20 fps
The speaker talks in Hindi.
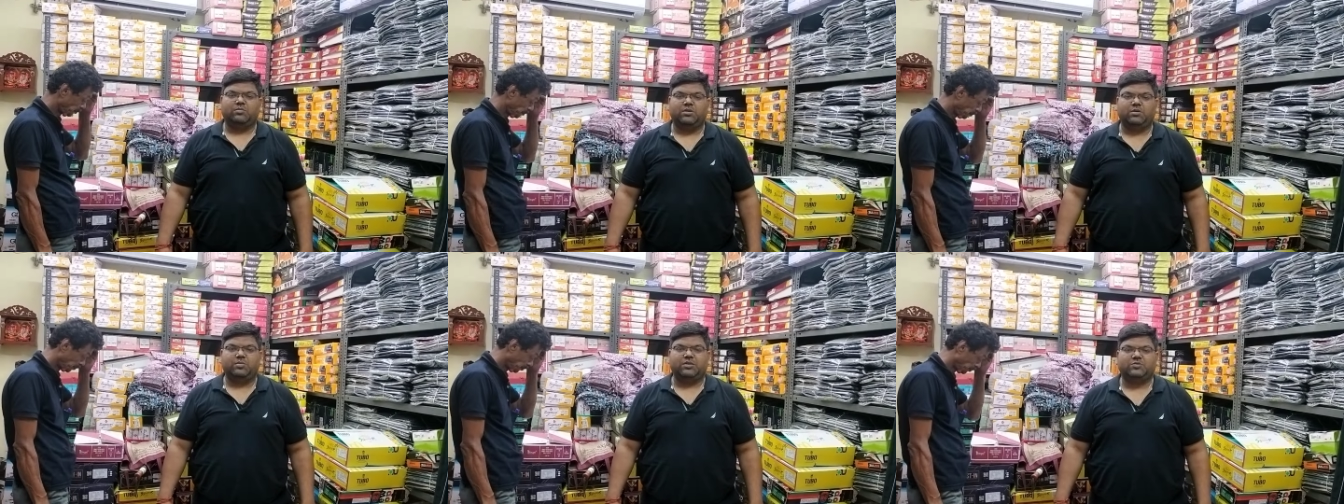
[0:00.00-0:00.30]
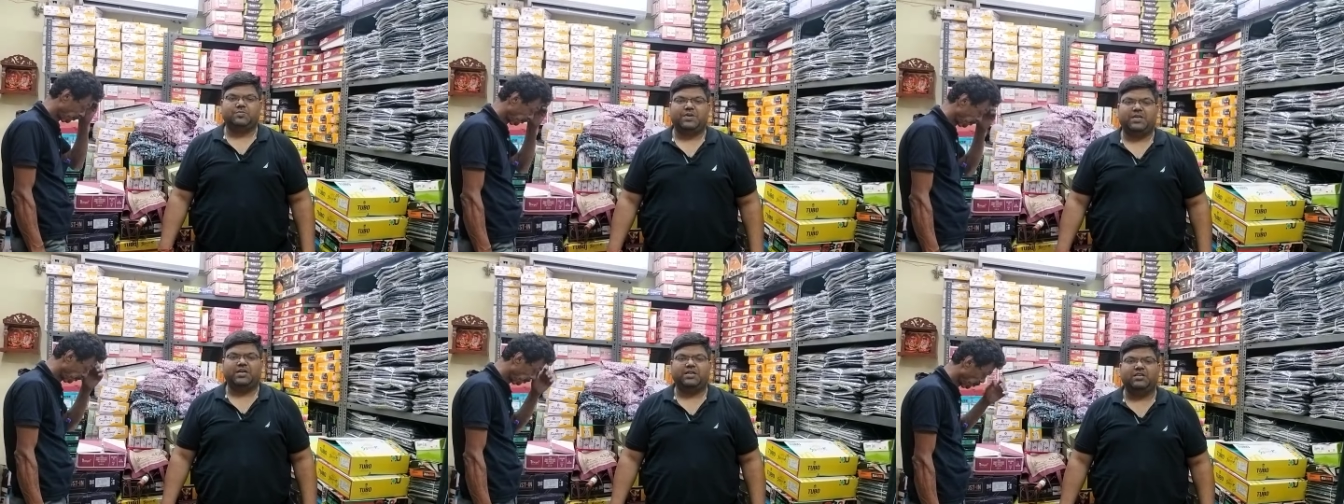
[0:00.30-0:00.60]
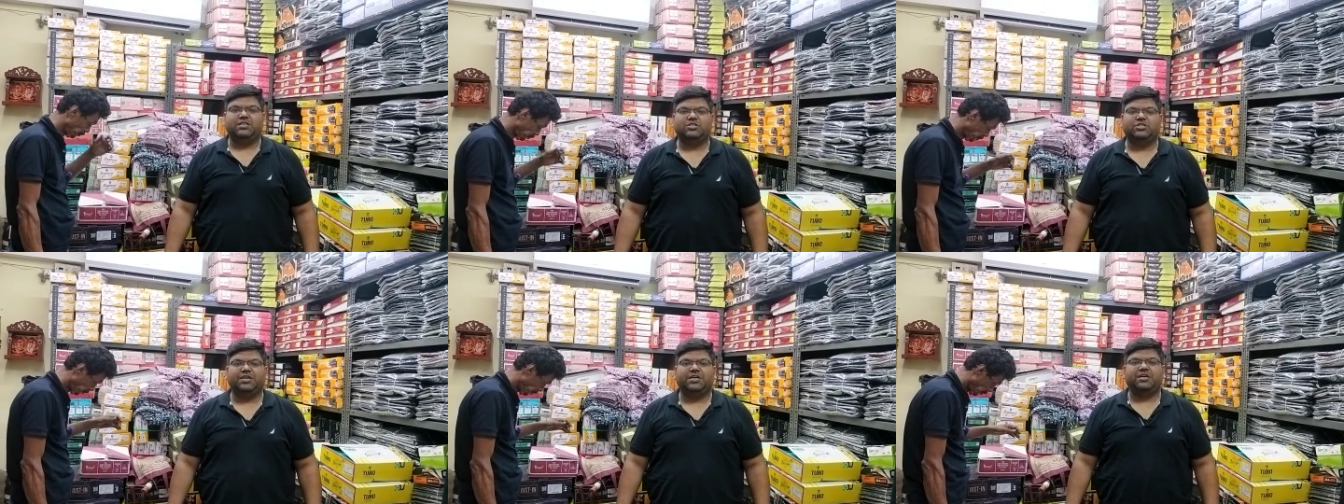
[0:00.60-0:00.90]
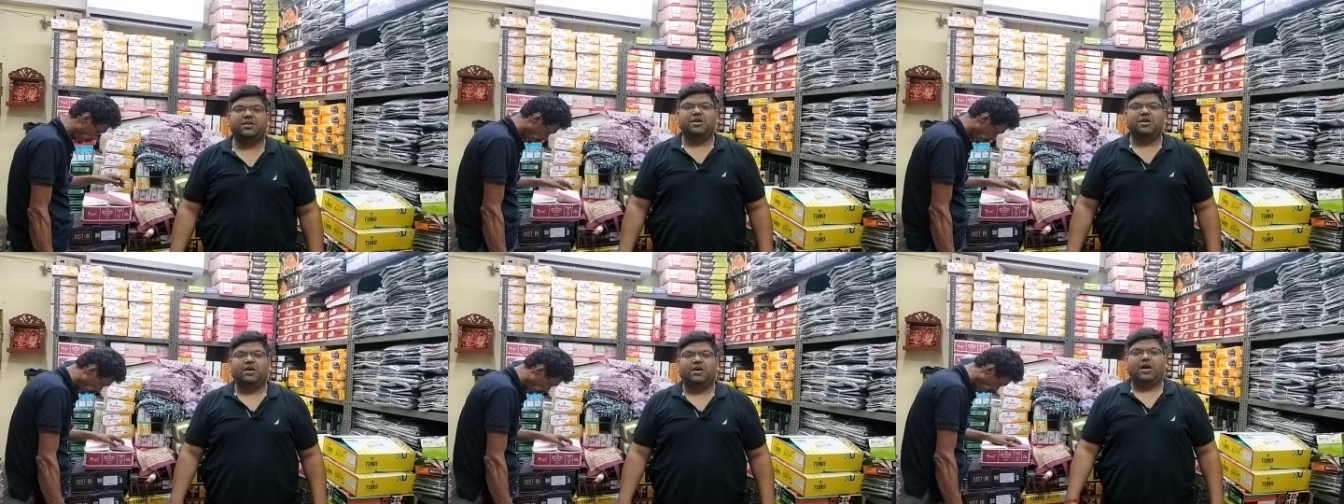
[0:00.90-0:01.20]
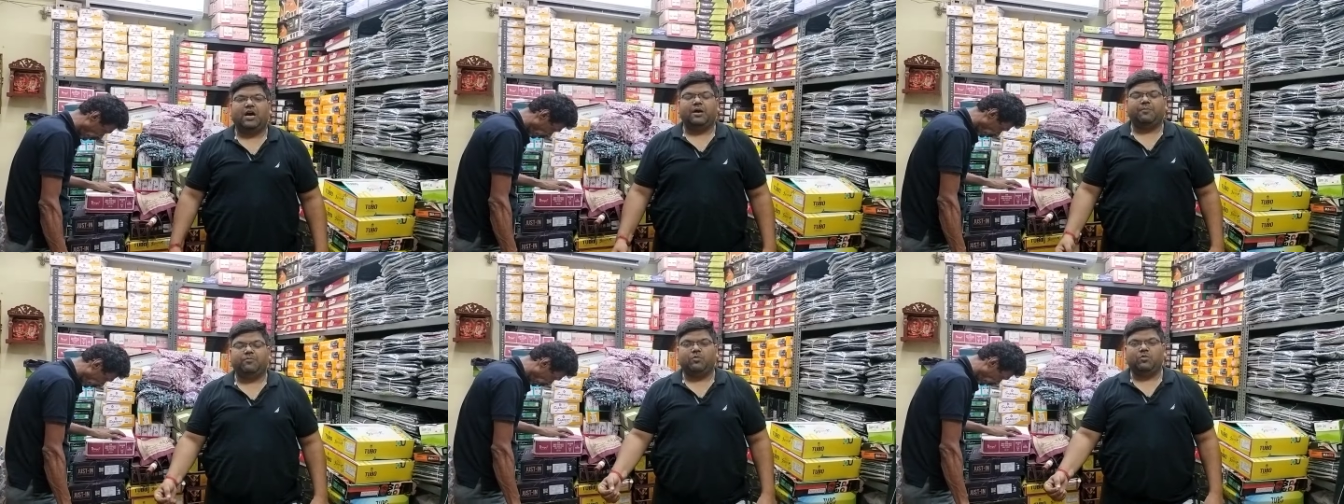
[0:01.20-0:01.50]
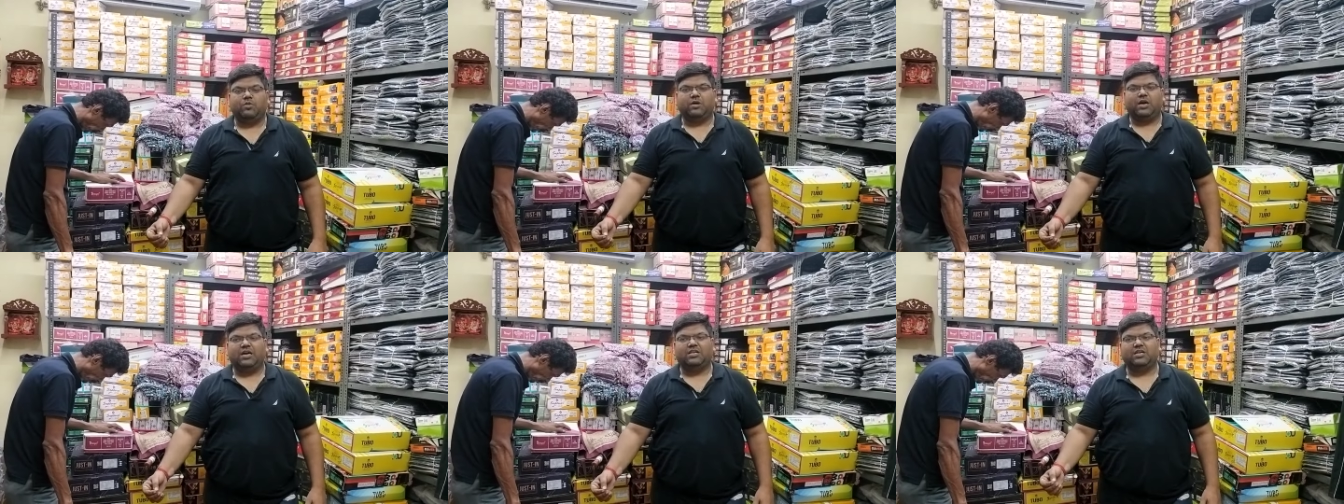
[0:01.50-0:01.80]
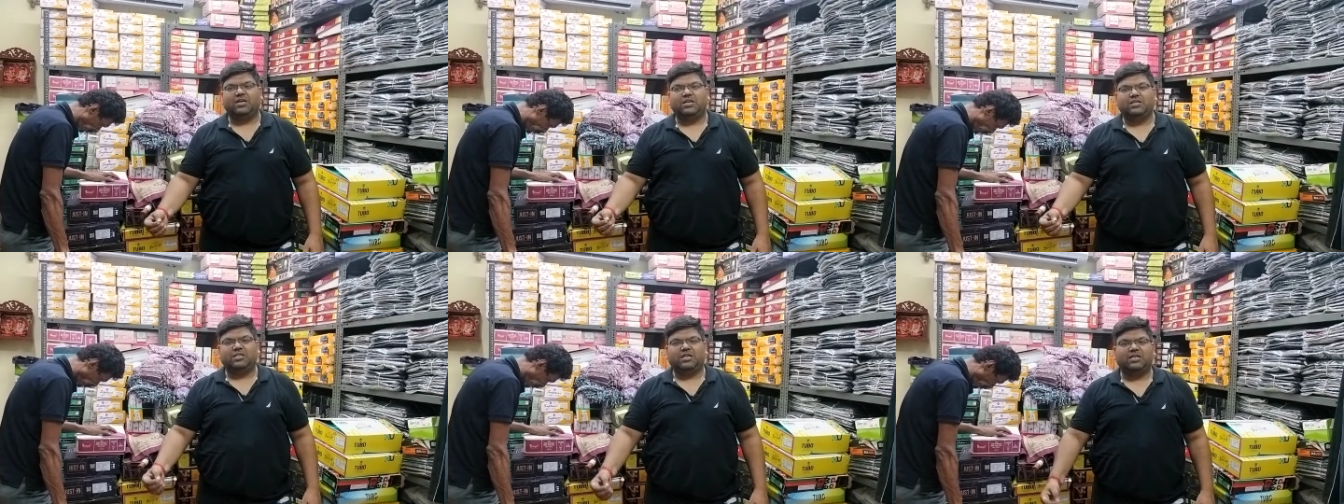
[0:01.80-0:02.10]
नंबर बस पकड़ लीजिए आपको
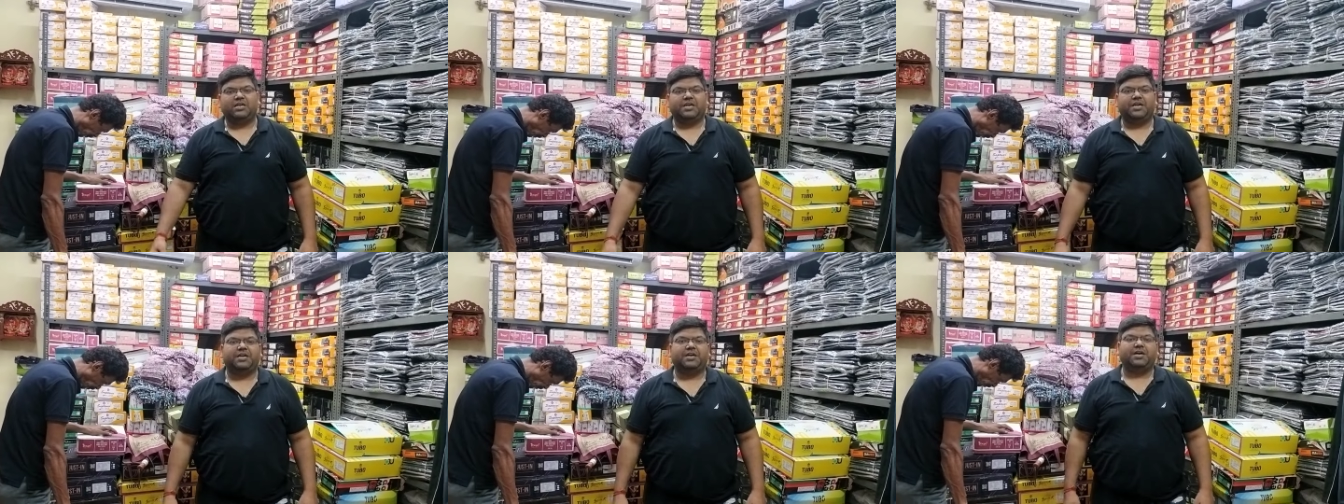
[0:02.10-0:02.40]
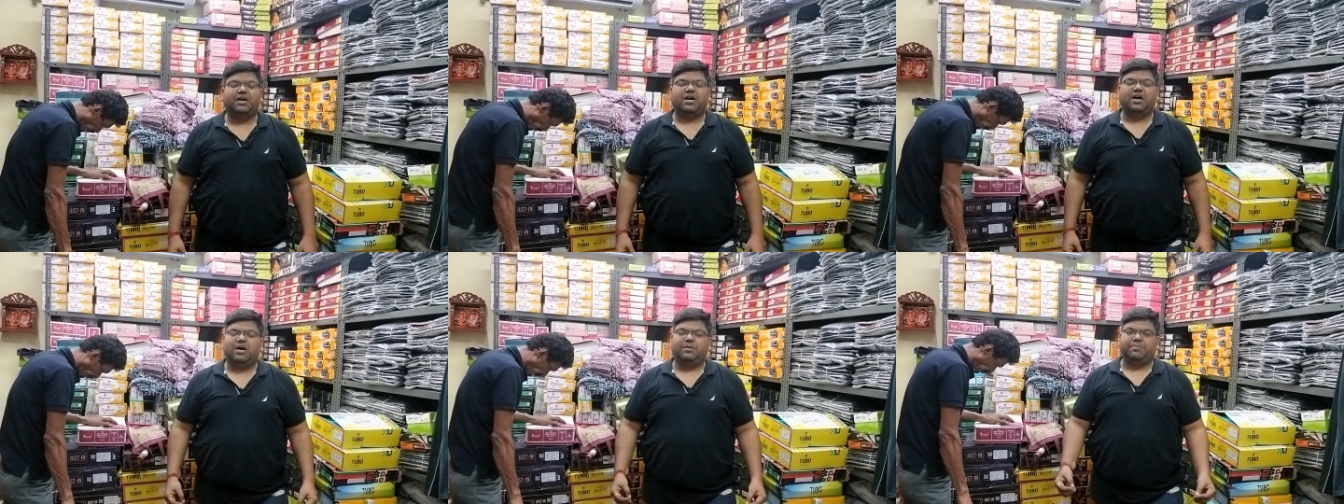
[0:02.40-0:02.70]
आधा घंटा लगेगा